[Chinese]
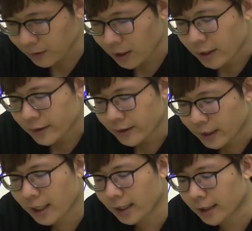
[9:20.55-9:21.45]
是
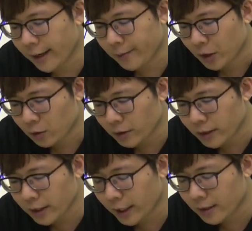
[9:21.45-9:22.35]
西卡奈，所以
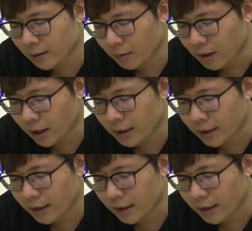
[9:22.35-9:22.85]
这应该是什么？